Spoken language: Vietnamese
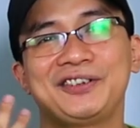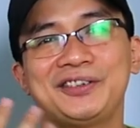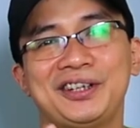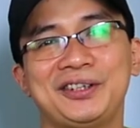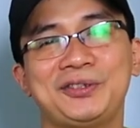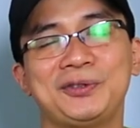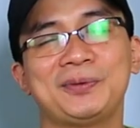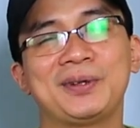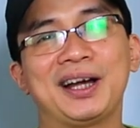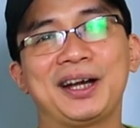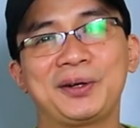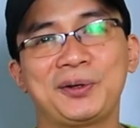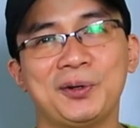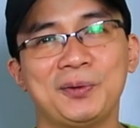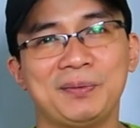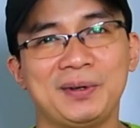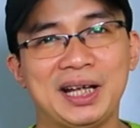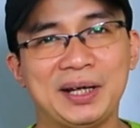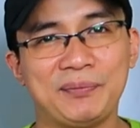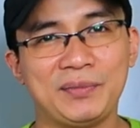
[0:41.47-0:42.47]
đầu tiên chúng ta hãy
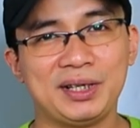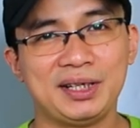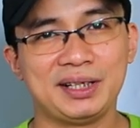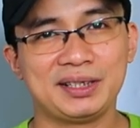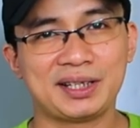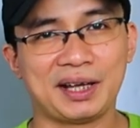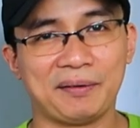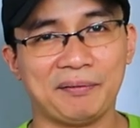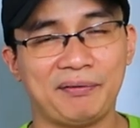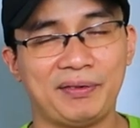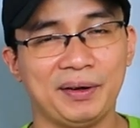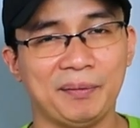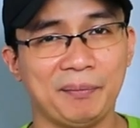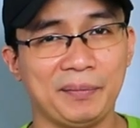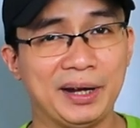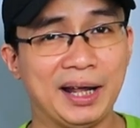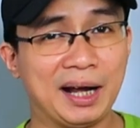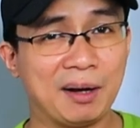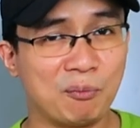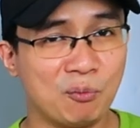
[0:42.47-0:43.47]
cùng đến với những sản
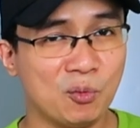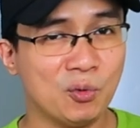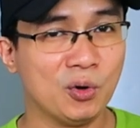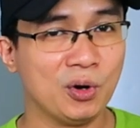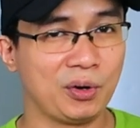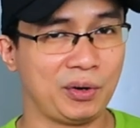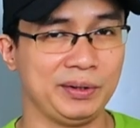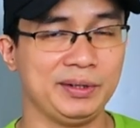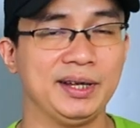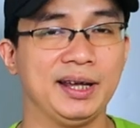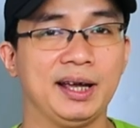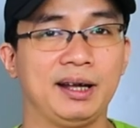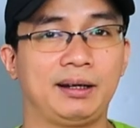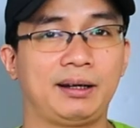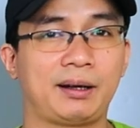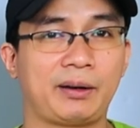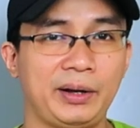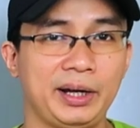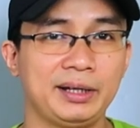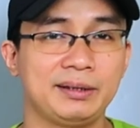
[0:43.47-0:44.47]
phẩm đáng mua của nhà
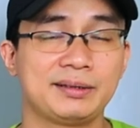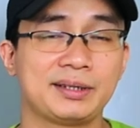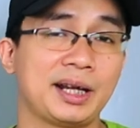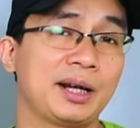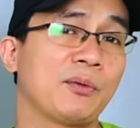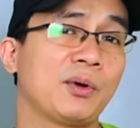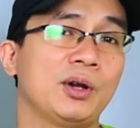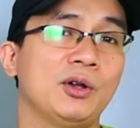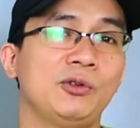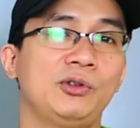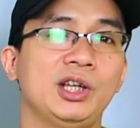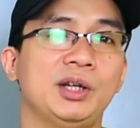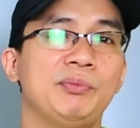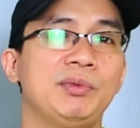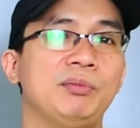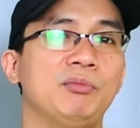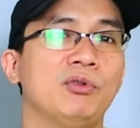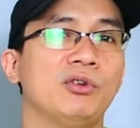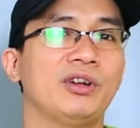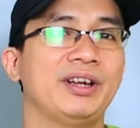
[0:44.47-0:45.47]
Creed chai nước hoa đầu
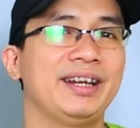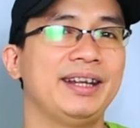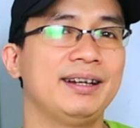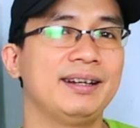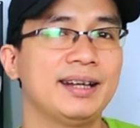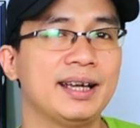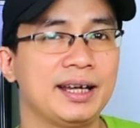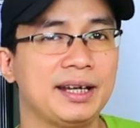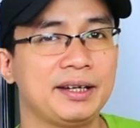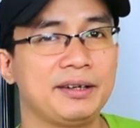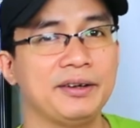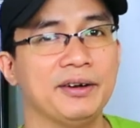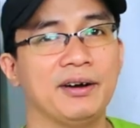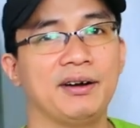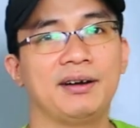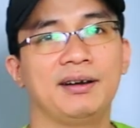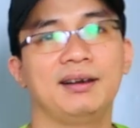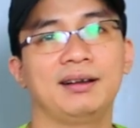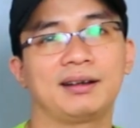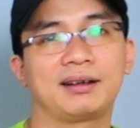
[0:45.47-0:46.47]
tiên mình muốn nói đến đây
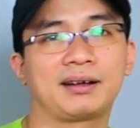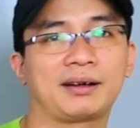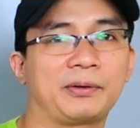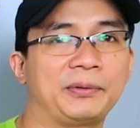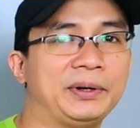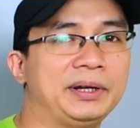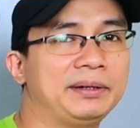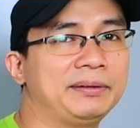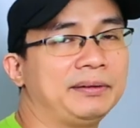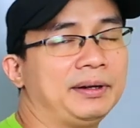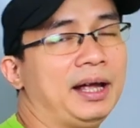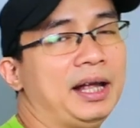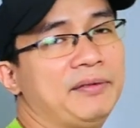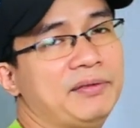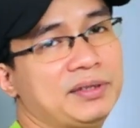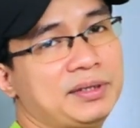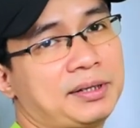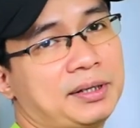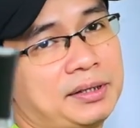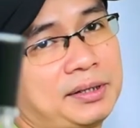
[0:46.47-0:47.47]
đó là Creed
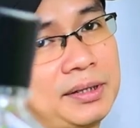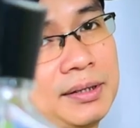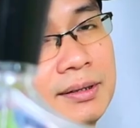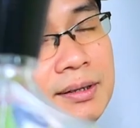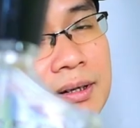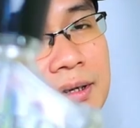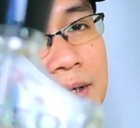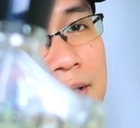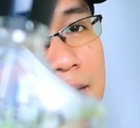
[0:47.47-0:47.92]
Aventus